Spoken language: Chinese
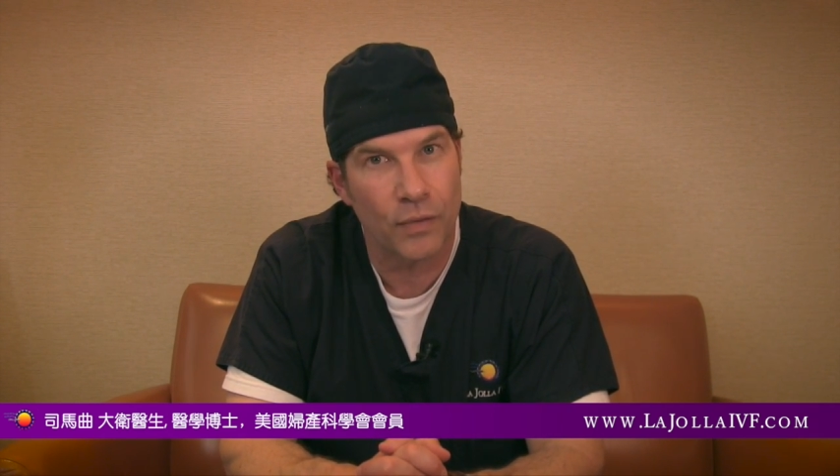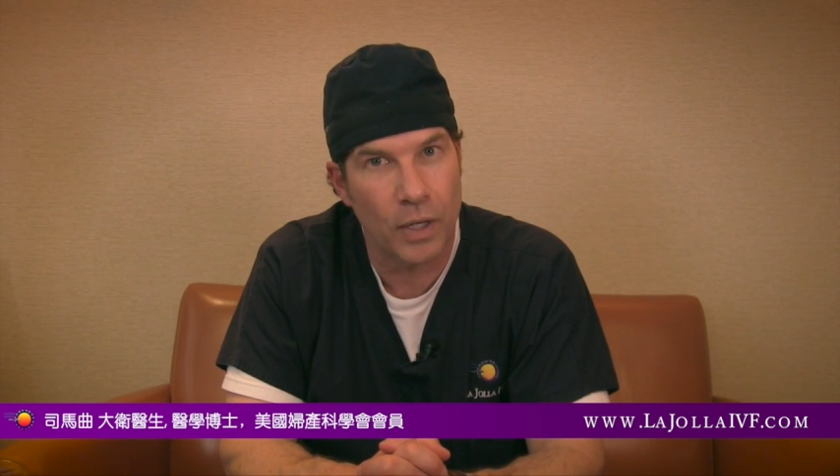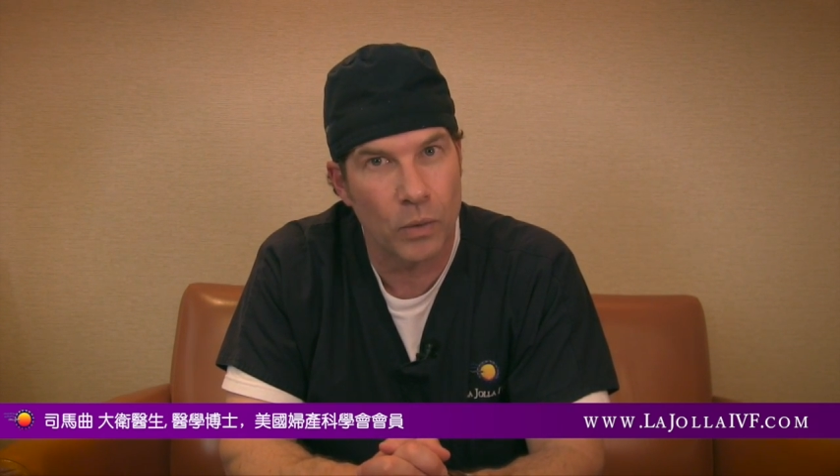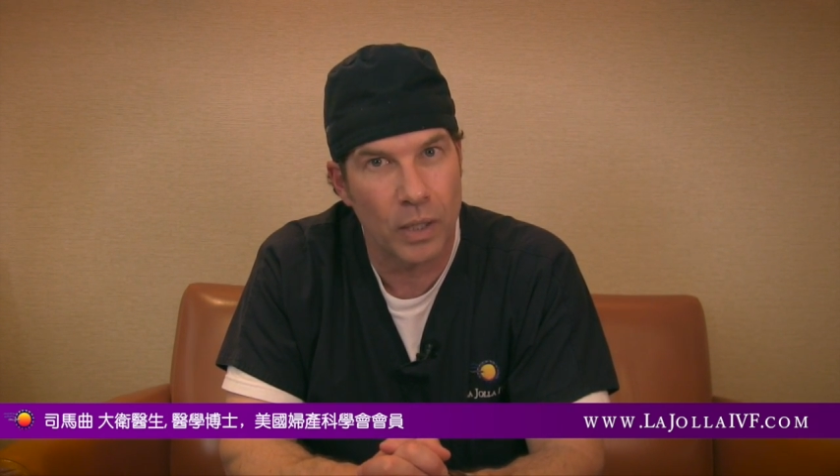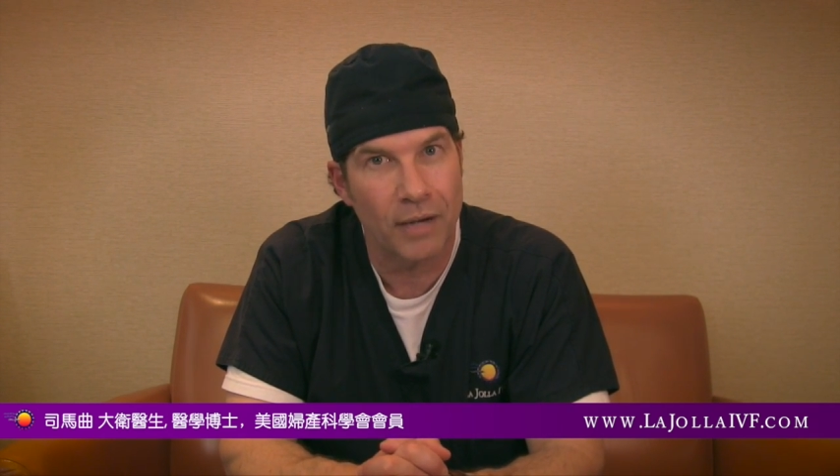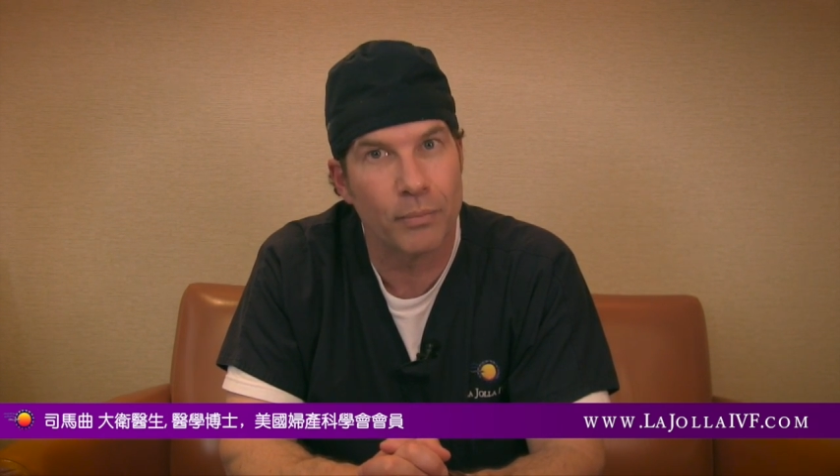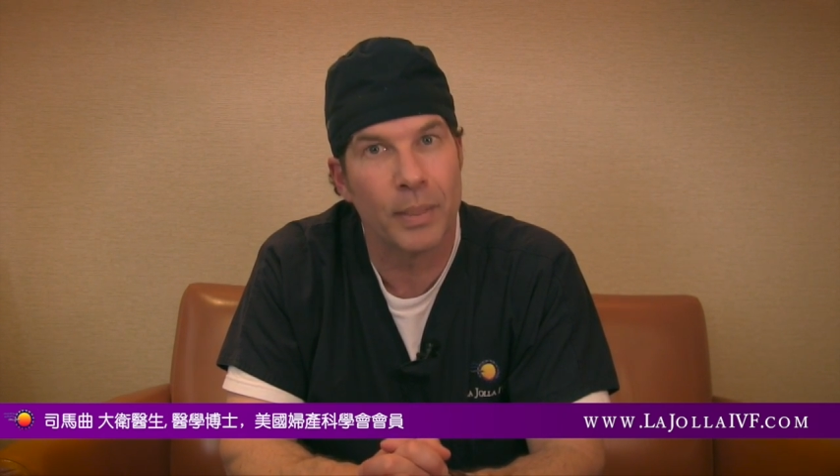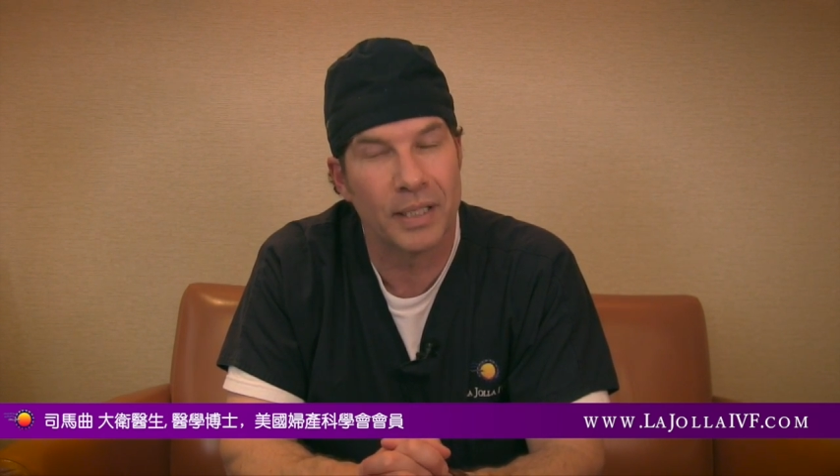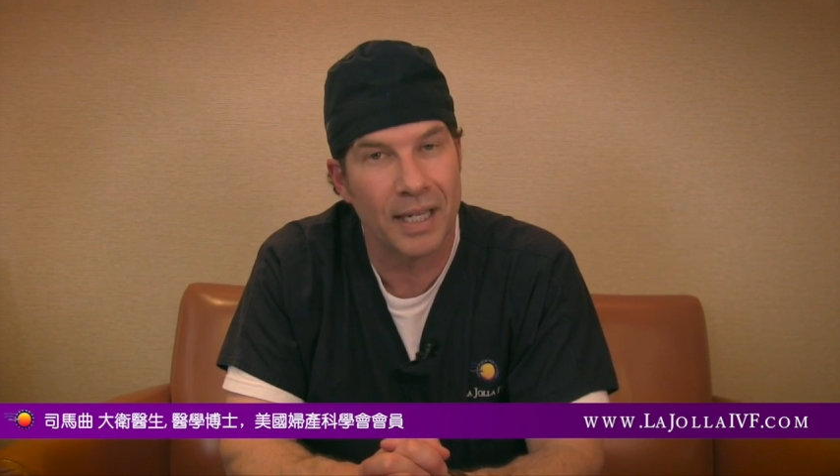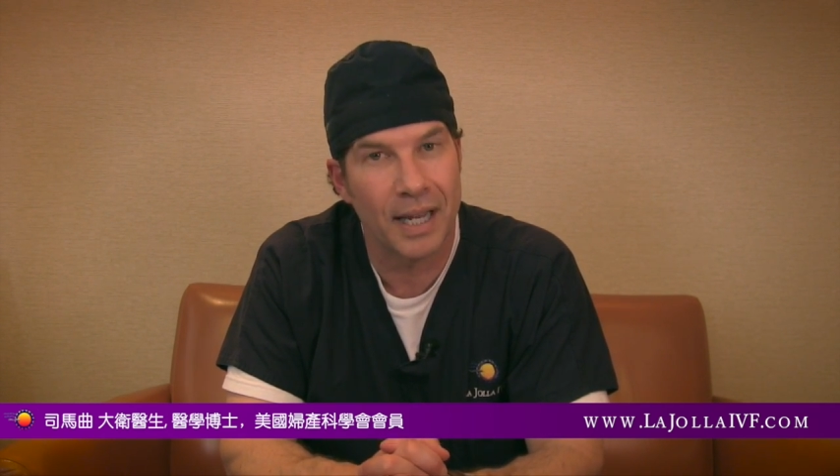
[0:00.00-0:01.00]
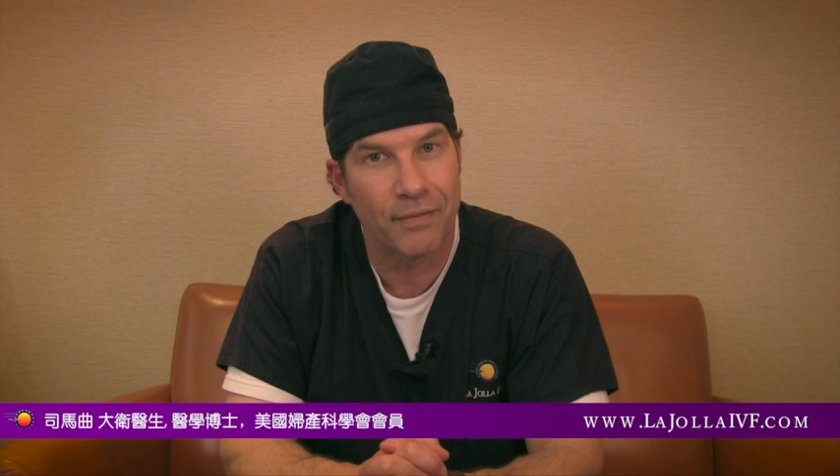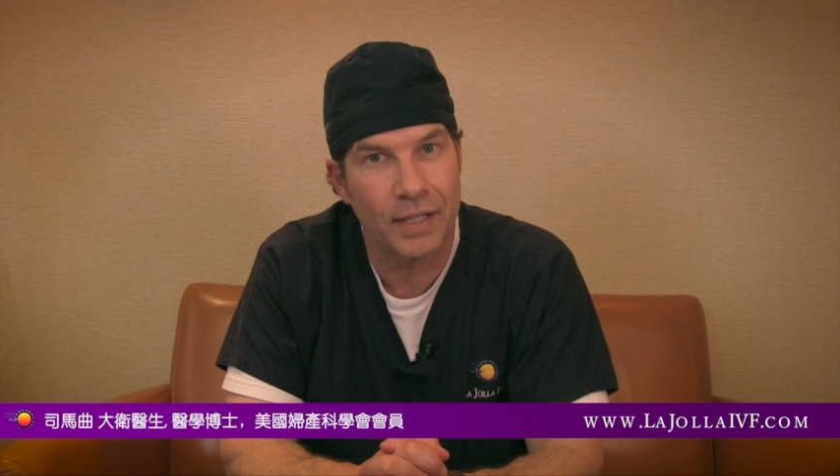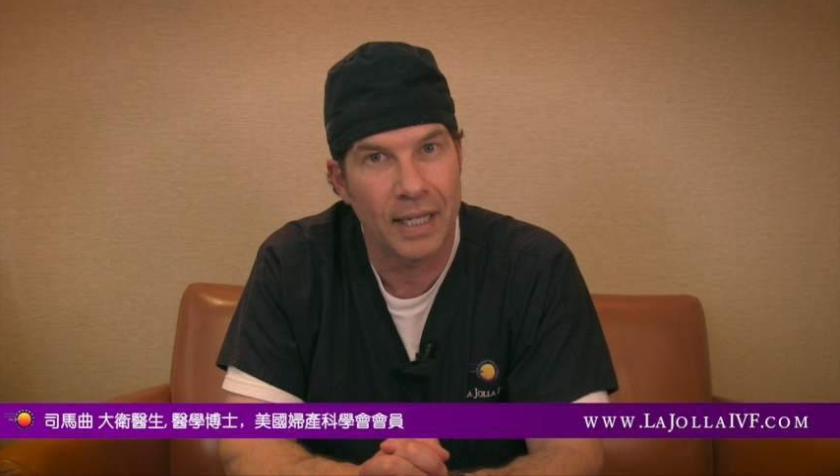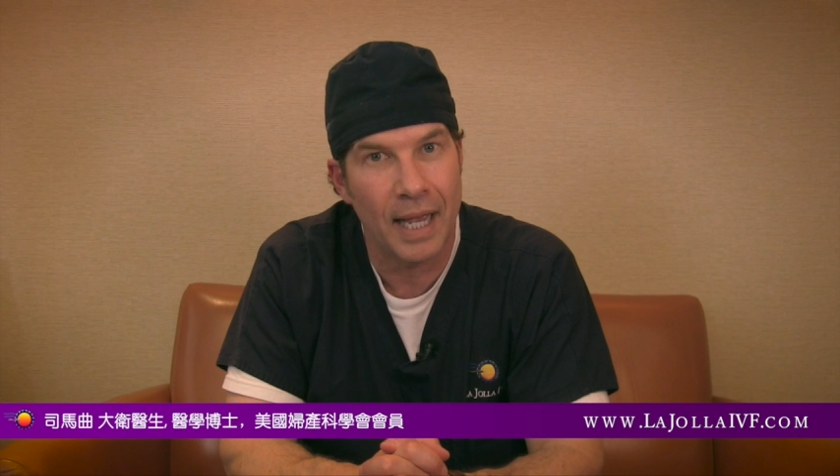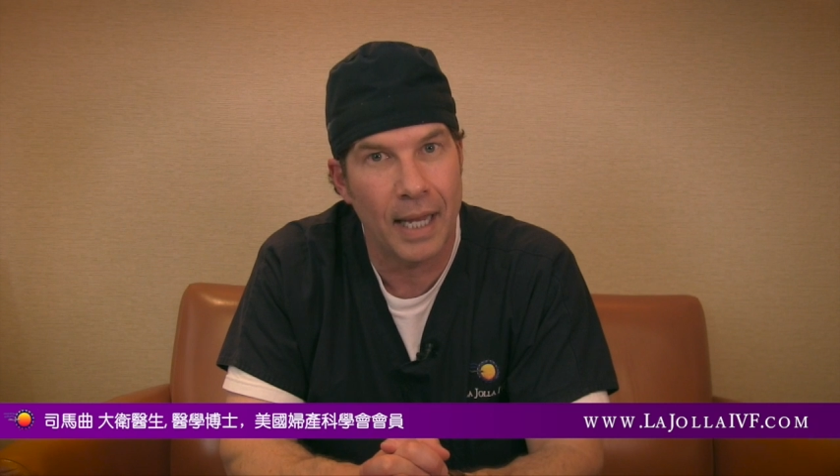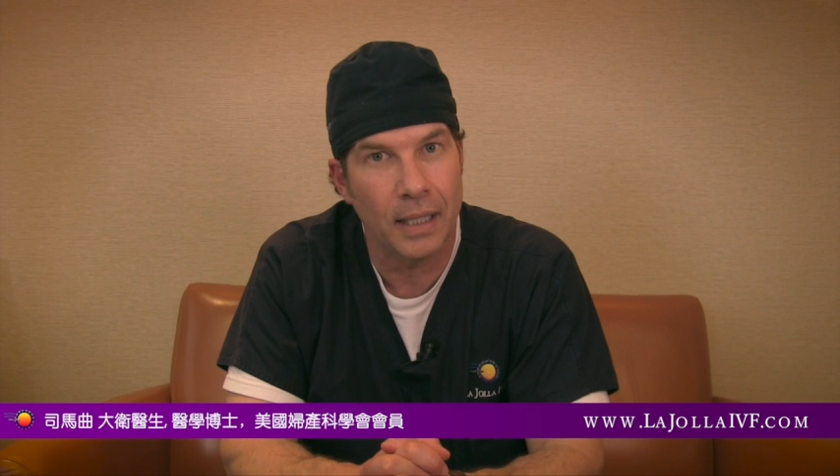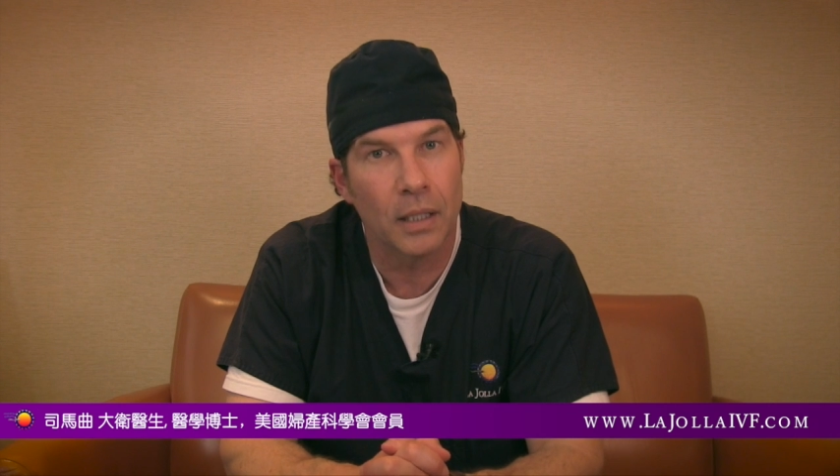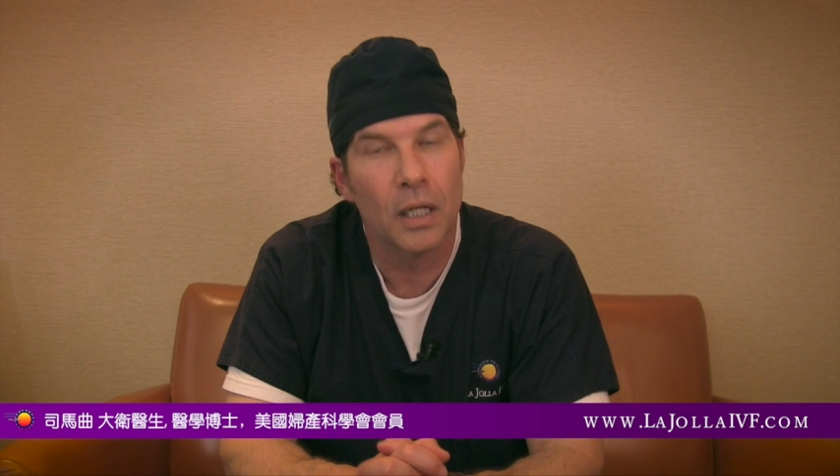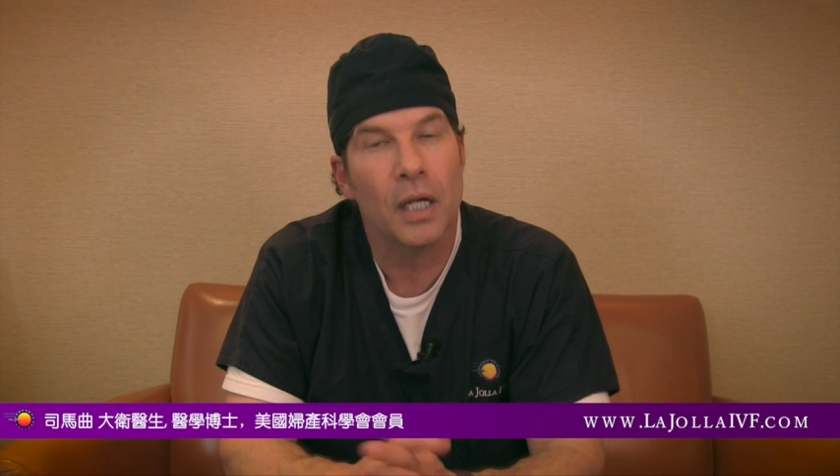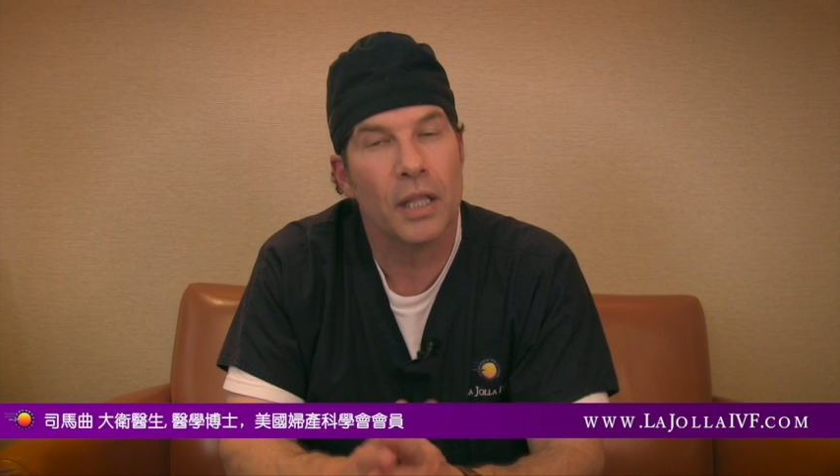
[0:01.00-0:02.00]
血液检测和尿液
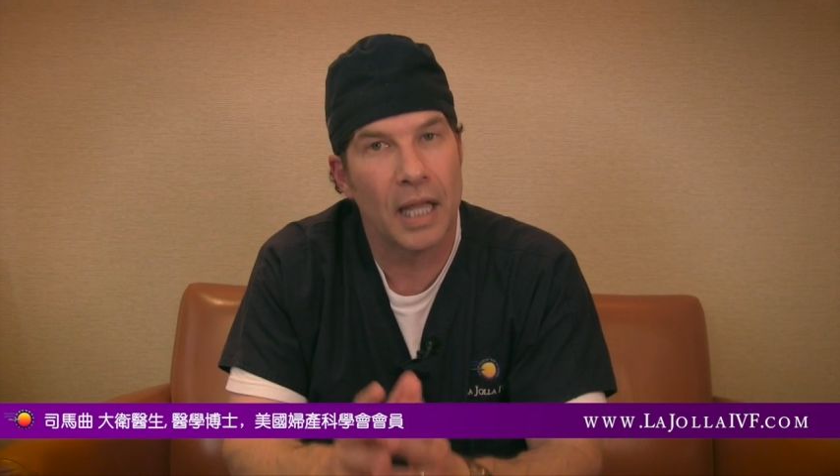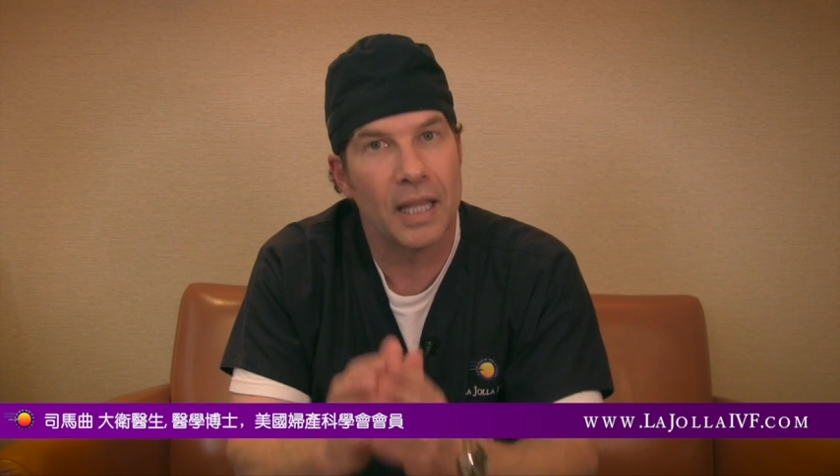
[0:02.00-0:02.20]
检测。